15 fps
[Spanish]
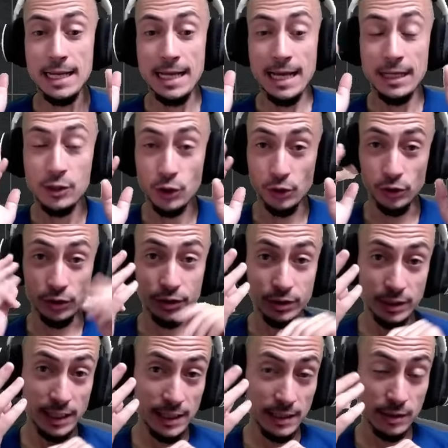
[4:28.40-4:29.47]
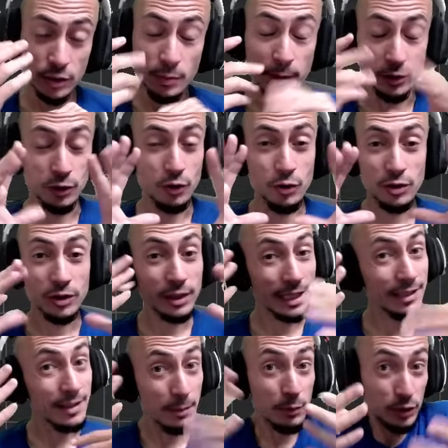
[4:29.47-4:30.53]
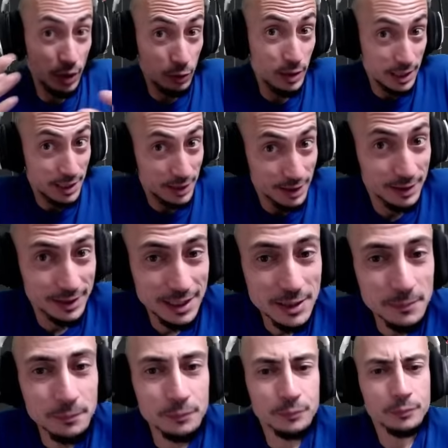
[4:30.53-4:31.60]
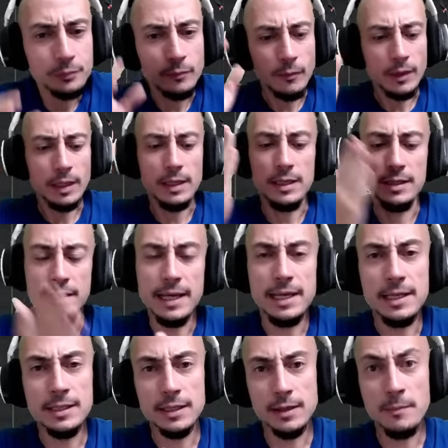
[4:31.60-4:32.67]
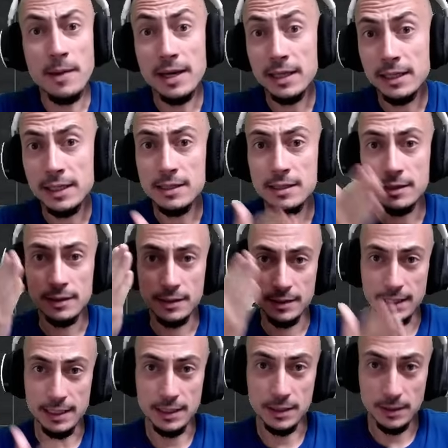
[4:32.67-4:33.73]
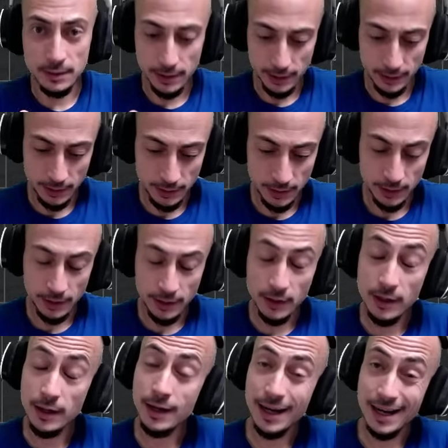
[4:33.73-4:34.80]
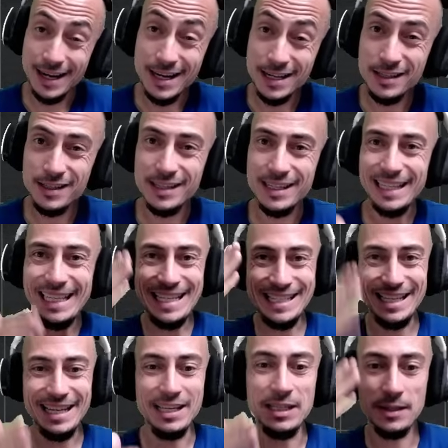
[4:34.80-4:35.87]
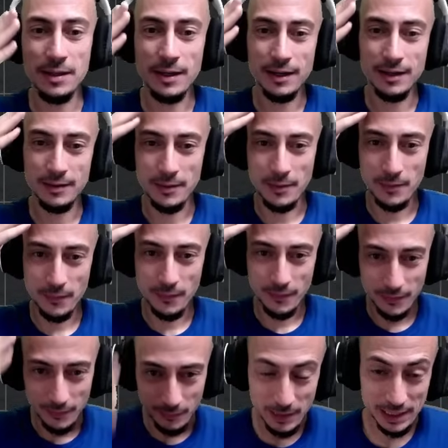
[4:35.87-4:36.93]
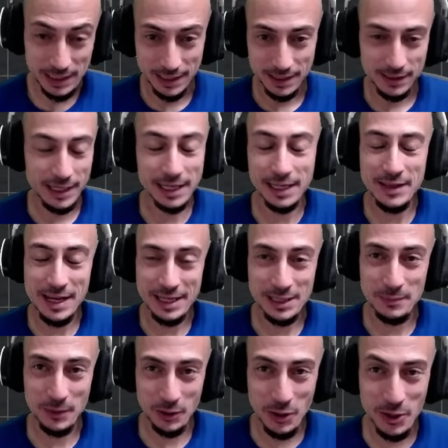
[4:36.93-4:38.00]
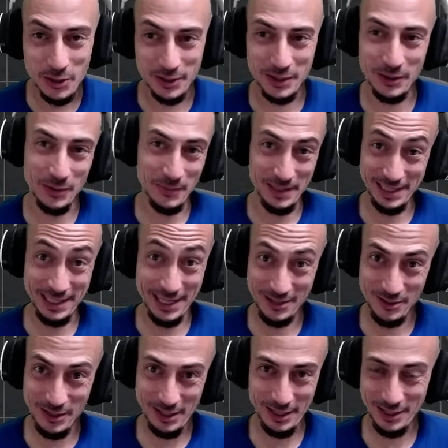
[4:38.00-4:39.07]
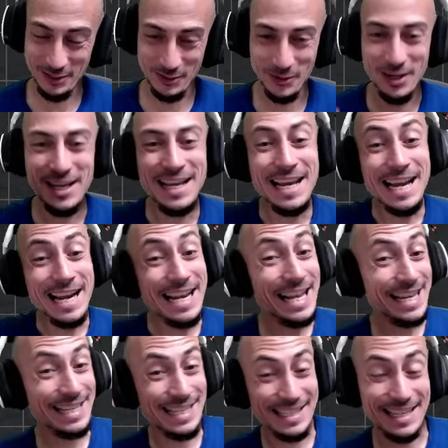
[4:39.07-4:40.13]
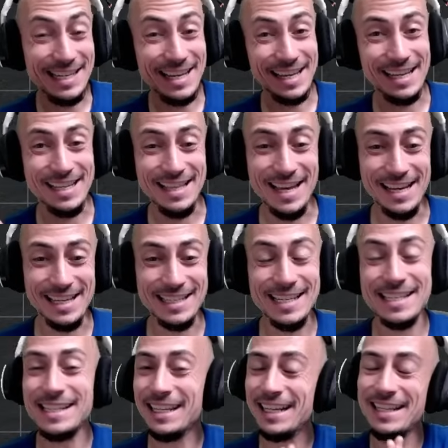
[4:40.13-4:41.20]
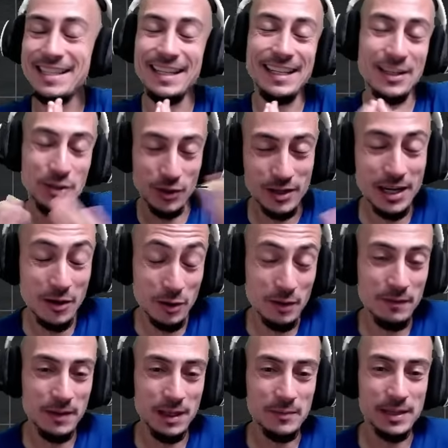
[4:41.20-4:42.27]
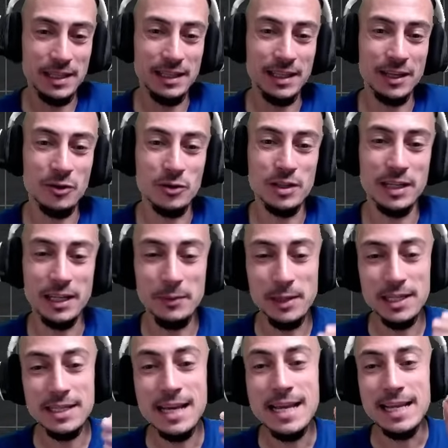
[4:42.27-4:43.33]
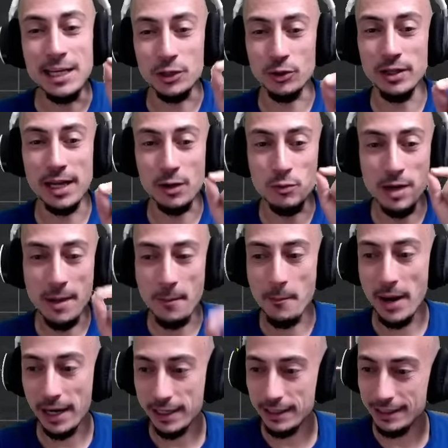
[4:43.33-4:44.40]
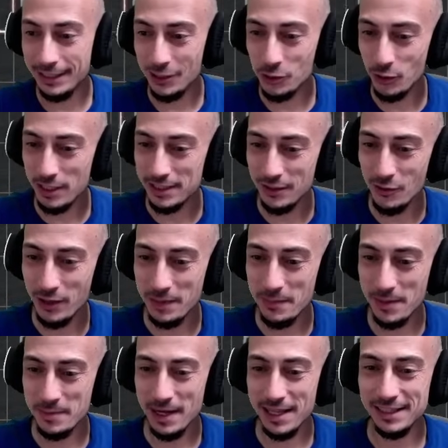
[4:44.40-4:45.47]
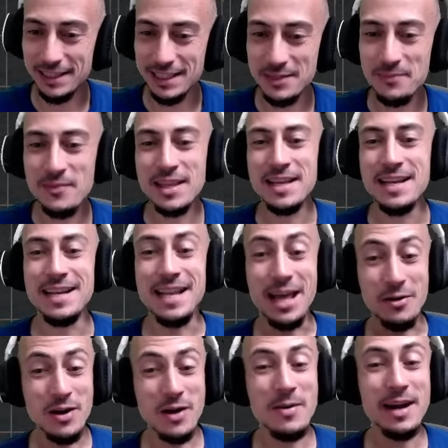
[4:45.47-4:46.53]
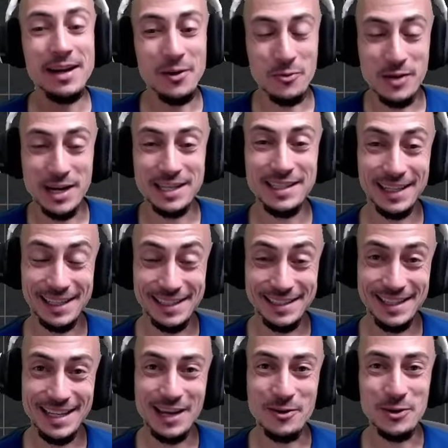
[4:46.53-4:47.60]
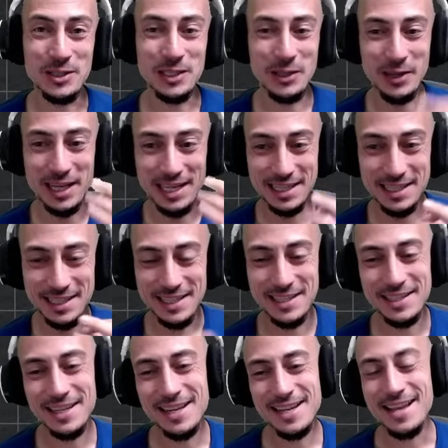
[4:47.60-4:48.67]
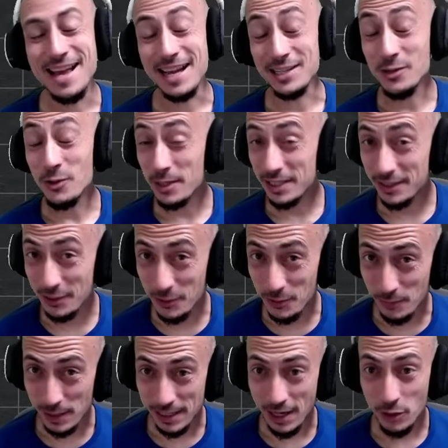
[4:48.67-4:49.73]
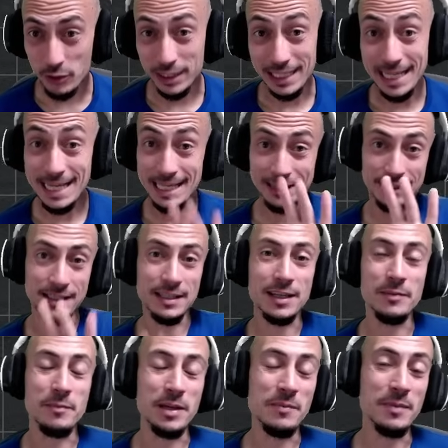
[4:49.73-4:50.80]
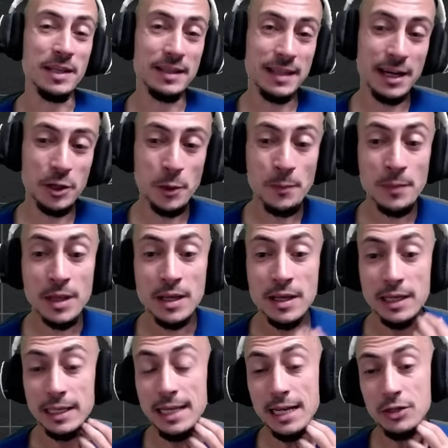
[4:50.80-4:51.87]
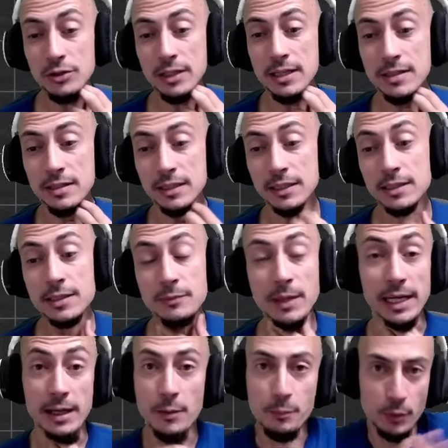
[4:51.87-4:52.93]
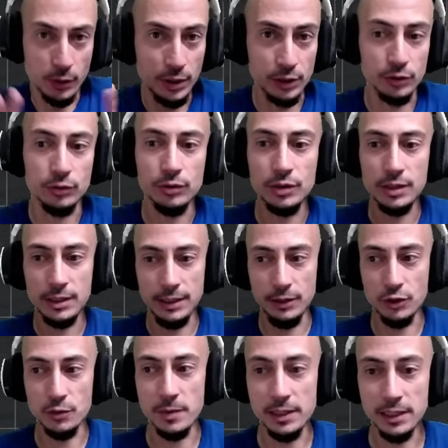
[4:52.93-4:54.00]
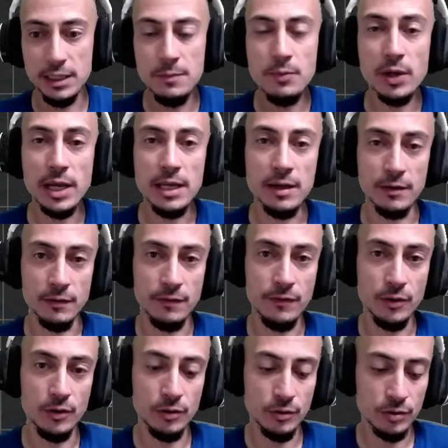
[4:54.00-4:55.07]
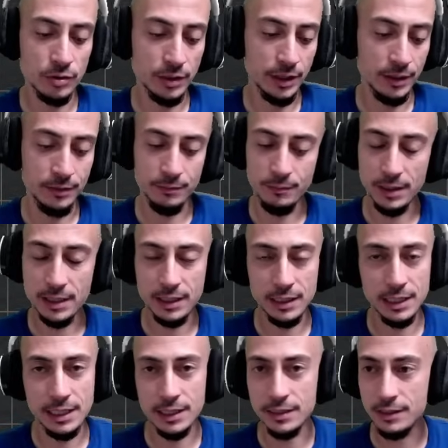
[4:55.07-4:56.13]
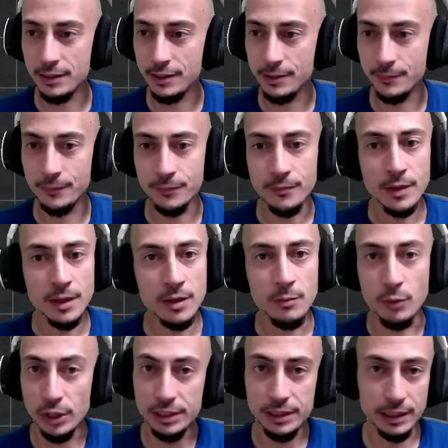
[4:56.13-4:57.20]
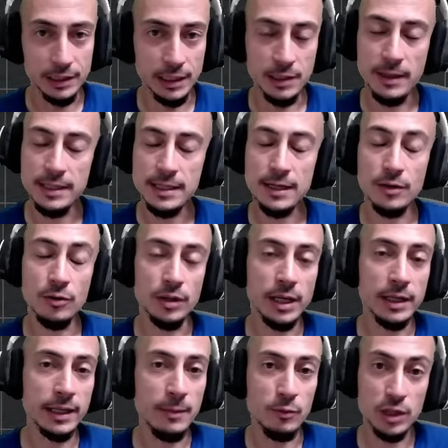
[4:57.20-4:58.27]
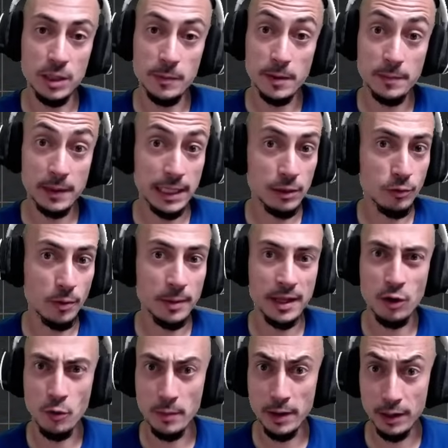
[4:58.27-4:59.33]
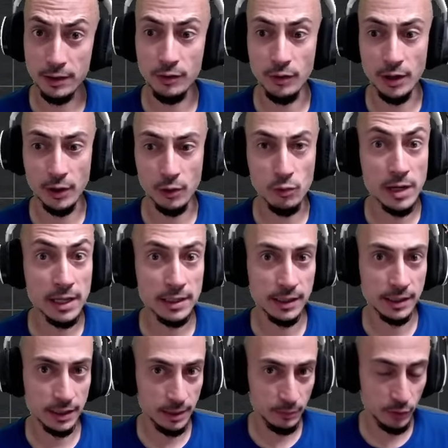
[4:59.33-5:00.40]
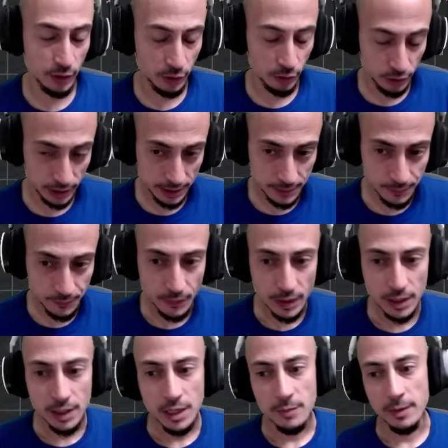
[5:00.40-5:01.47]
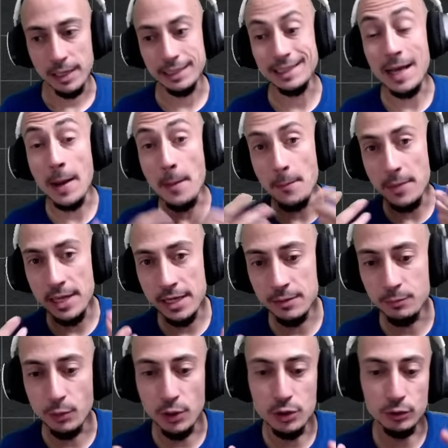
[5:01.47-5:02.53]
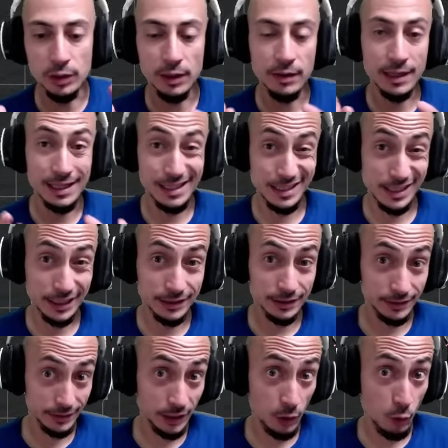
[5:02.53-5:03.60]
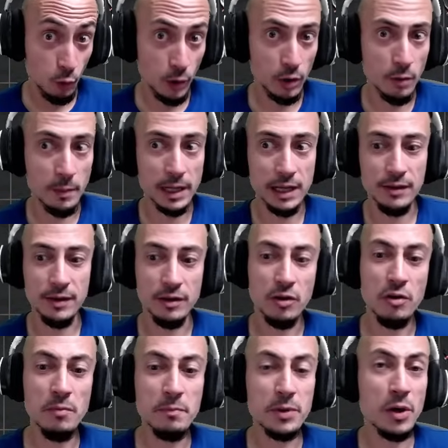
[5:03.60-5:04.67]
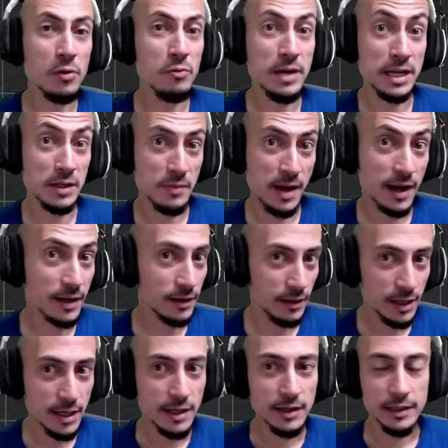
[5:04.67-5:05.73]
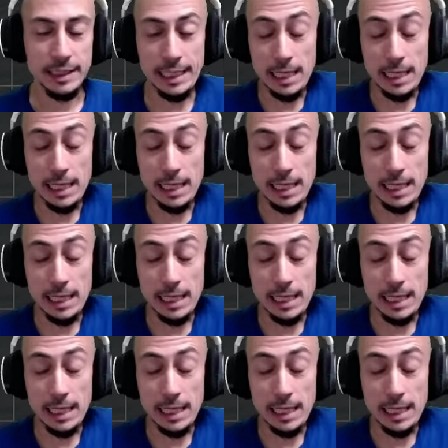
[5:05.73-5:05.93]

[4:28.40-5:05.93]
son tres, son tres tipos de runas distintas, seis eh, mágicas, seis eh, raras y seis legendarias, perdón, digo míticas ni de eso. y seis legendarias. Las legendarias son, claro, difícilmente conseguibles y son la runa back. De hecho, las tengo aquí preparaditas. La runa back, runas legendaria conseguido a las 6, ha sido bastante complicado. Tenía ya tres en mi inventario y las otras tres, vale, por cierto, si os metéis por ahí en foros, en páginas, en por internet, vais a encontrar que hay muchísimas páginas web de comercio de runas y ese tipo de cosas, ¿vale? También podéis utilizar el chat del juego para decir, compro runas back y a